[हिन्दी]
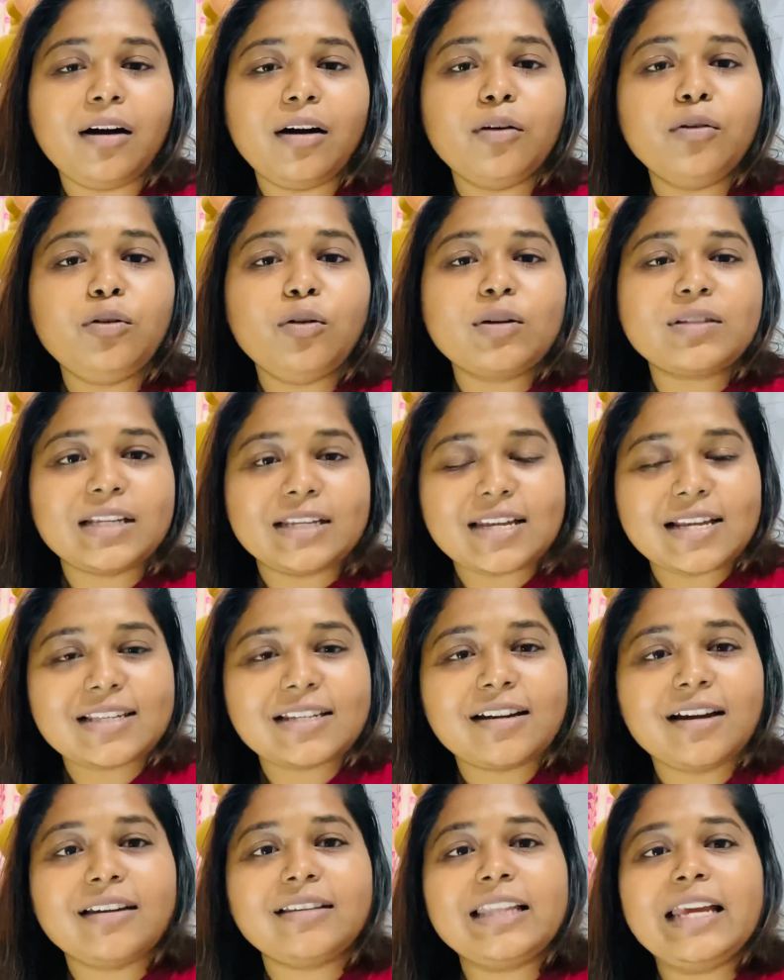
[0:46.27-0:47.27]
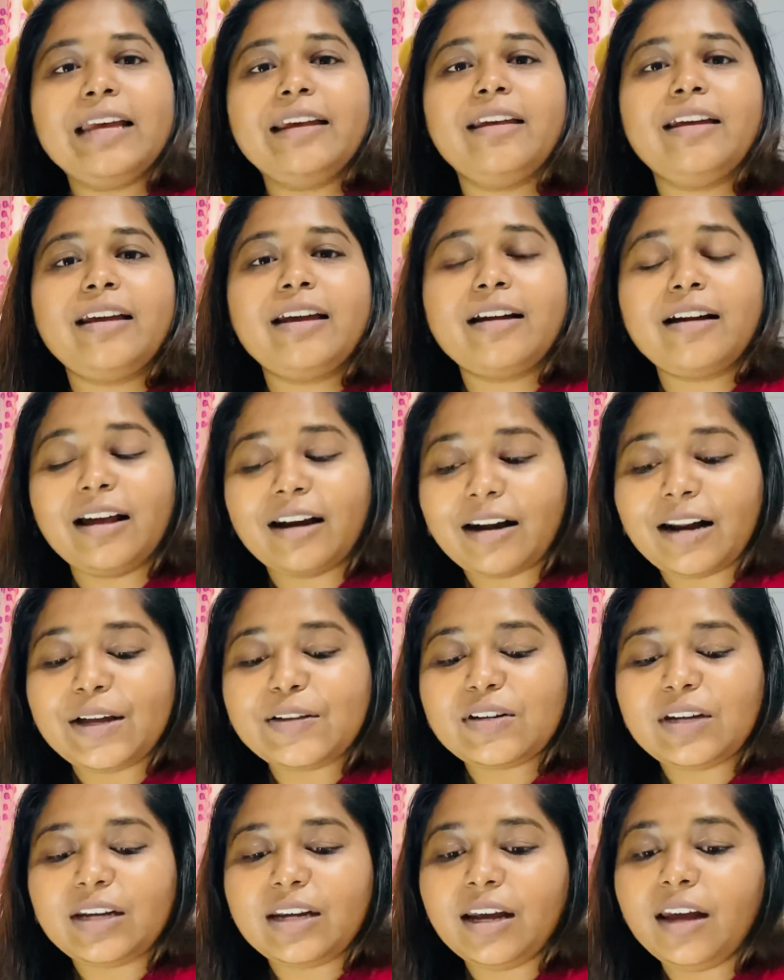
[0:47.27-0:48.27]
उन लोग सजेस्ट करते हैं कि
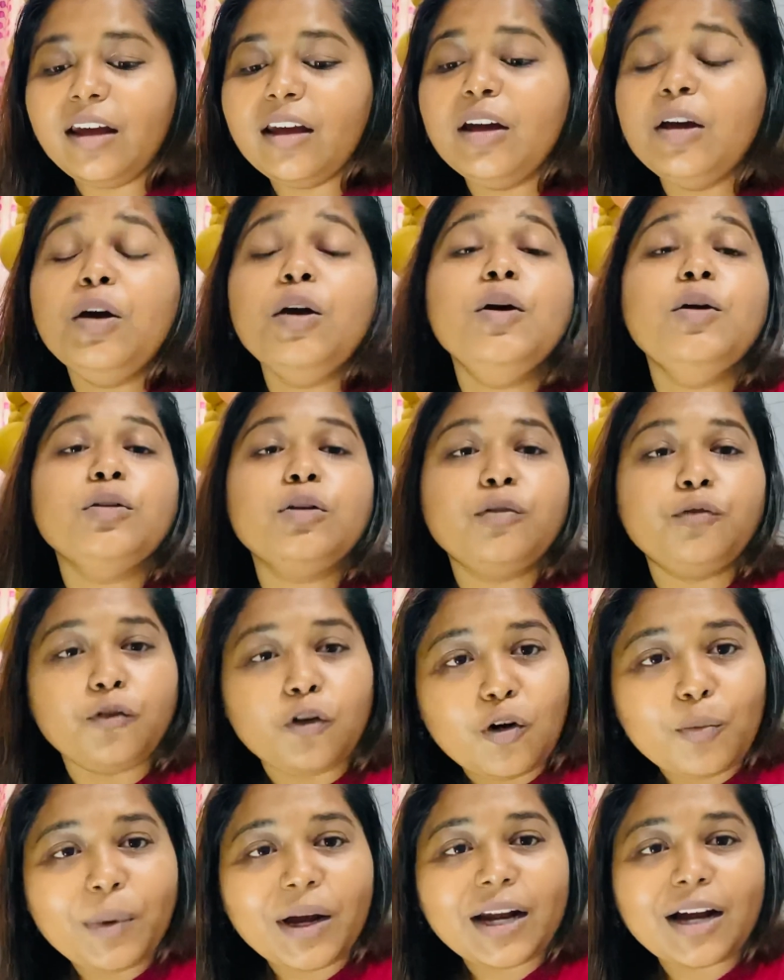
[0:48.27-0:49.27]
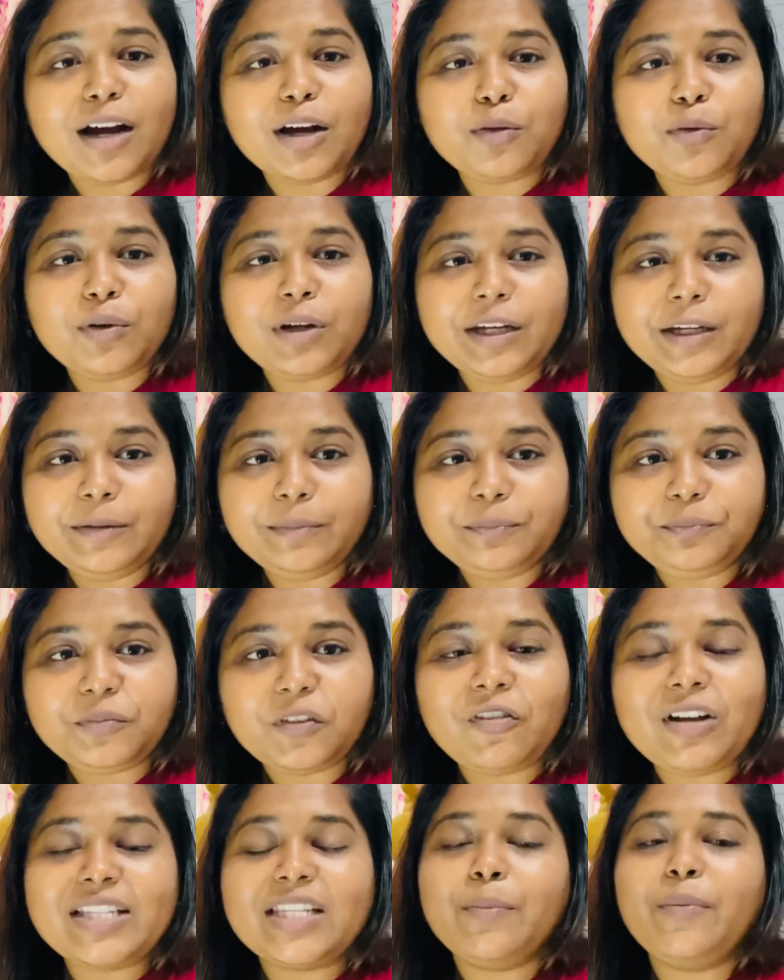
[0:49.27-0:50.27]
करना चाहिए तो वो मैं करूंगी
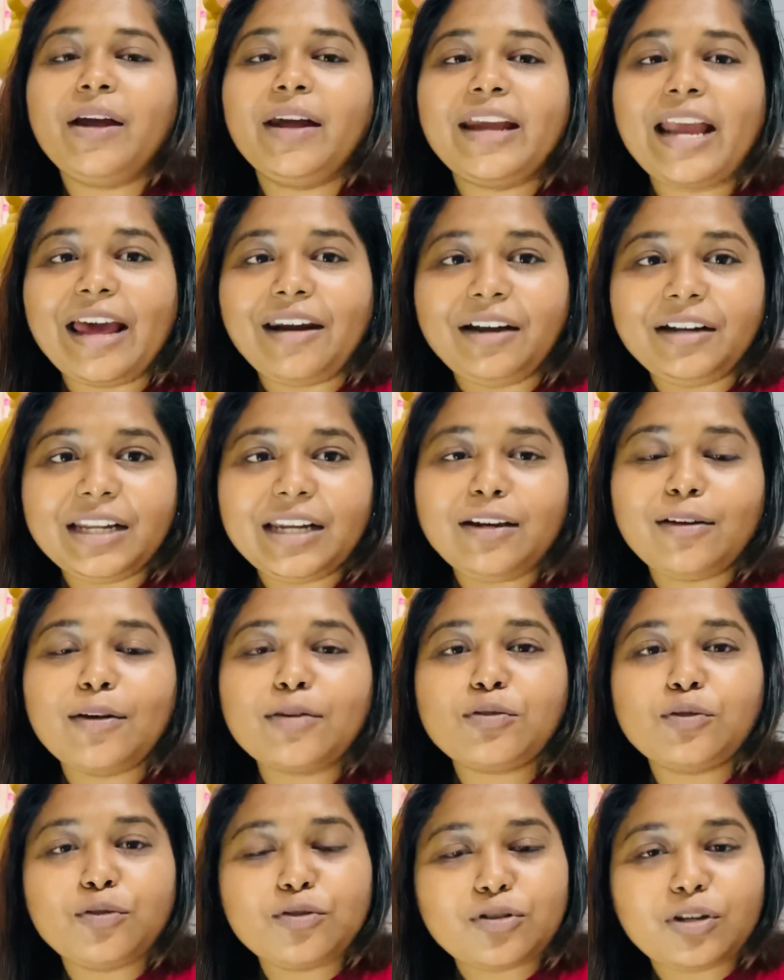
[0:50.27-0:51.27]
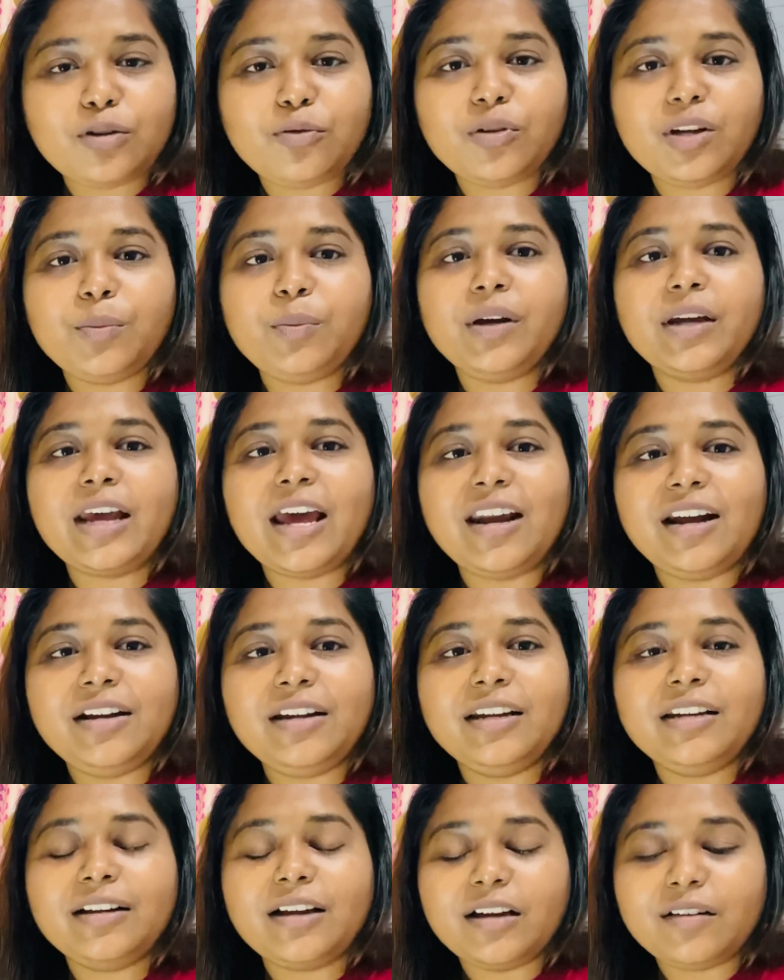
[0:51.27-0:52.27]
वैसे मैं कैरेटीन का सोच रही हूँ कि मैं
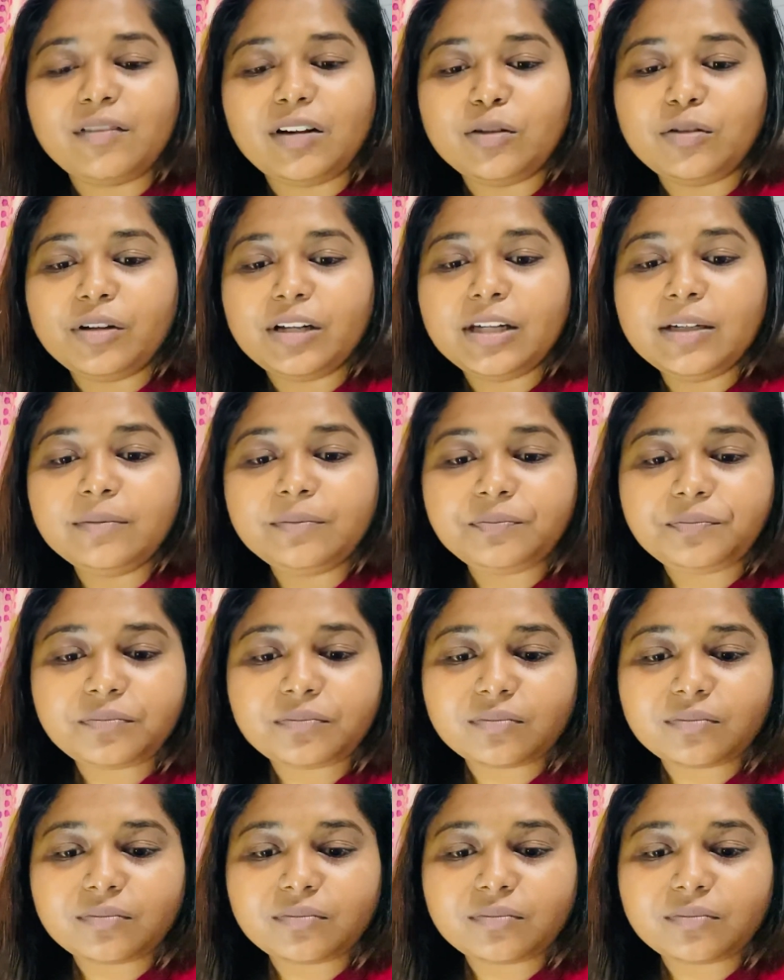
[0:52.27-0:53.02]
कैरेटीन करवाऊंगी